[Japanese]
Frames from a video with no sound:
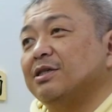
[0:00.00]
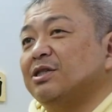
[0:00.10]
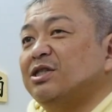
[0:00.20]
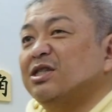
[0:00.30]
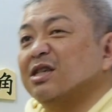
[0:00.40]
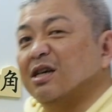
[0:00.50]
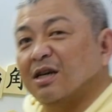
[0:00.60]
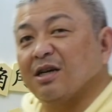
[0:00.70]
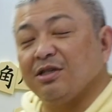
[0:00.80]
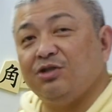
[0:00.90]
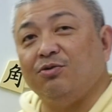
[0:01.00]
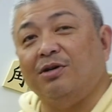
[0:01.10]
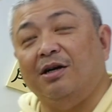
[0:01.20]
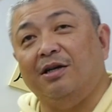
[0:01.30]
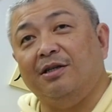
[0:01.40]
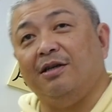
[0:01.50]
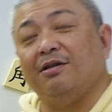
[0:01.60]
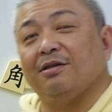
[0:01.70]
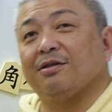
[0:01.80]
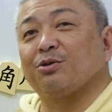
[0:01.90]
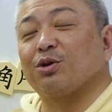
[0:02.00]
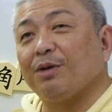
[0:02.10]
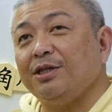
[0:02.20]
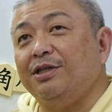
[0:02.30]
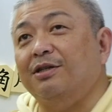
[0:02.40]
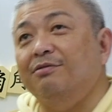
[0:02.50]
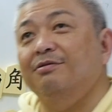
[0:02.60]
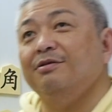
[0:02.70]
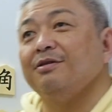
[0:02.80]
1時間半以上考えて解けませんでしたと。